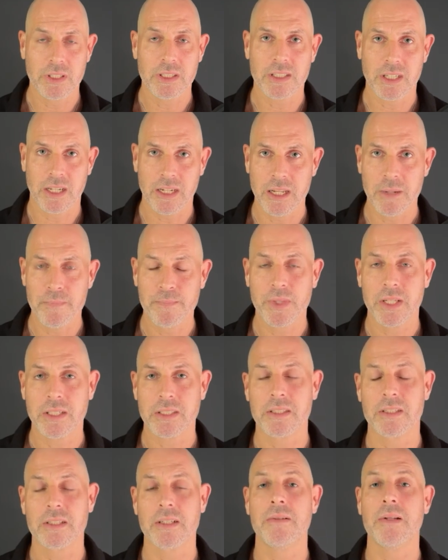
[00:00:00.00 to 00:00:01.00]
ist dann eben
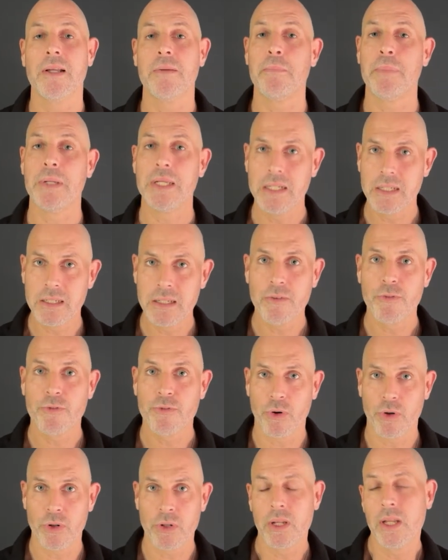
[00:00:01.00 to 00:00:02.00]
das Bilden
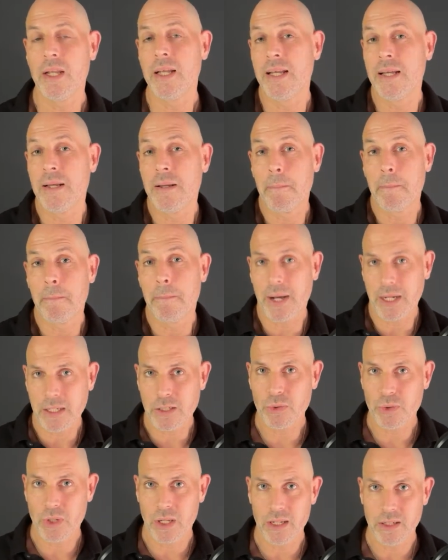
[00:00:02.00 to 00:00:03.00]
von
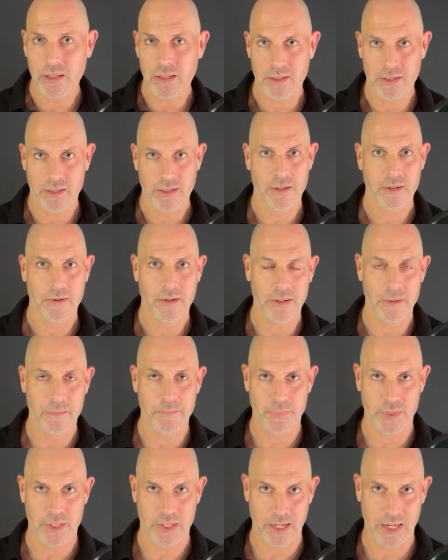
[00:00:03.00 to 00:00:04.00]
pathogenen
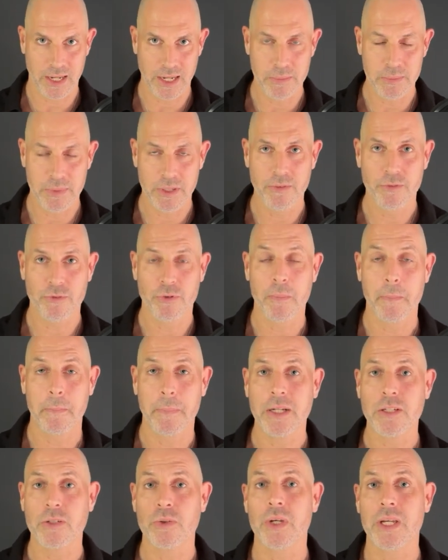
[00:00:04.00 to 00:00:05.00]
ähm, Keimen, von
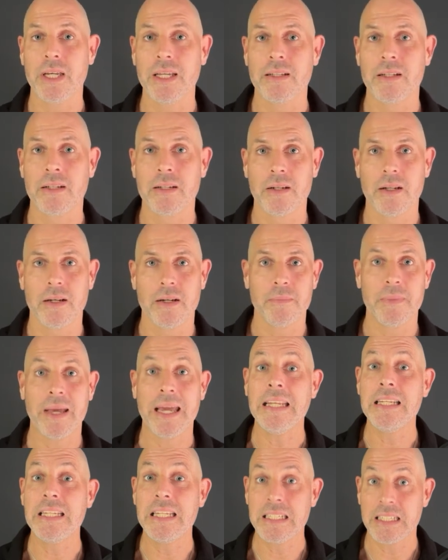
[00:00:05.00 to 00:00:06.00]
pathogenen ähm,
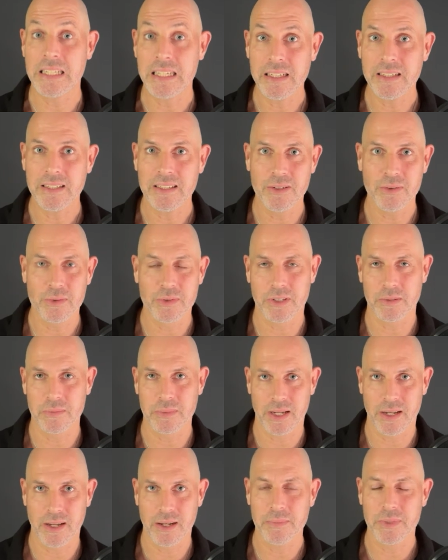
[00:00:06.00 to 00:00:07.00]
Entitäten in unserem
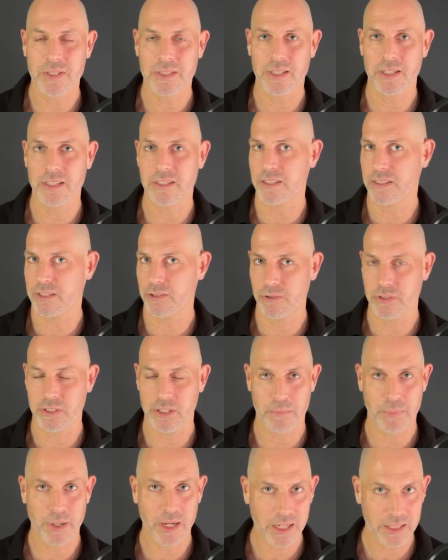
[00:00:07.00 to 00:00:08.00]
Darm. Das heißt, es können
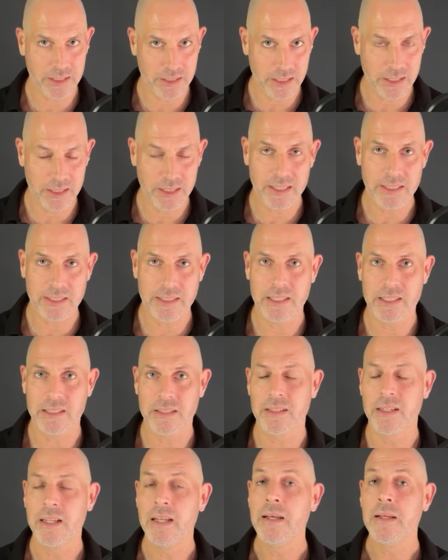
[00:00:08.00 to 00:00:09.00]
sich Parasiten
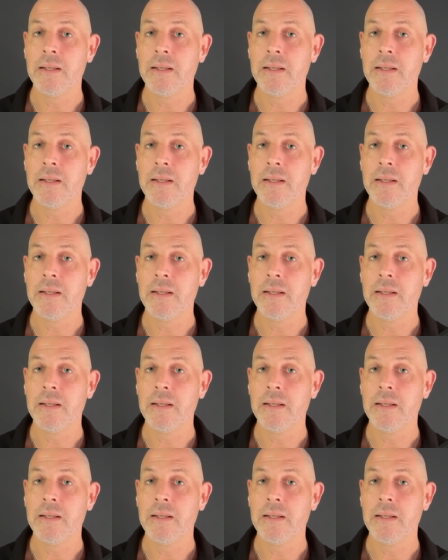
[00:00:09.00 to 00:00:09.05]
ansiedeln,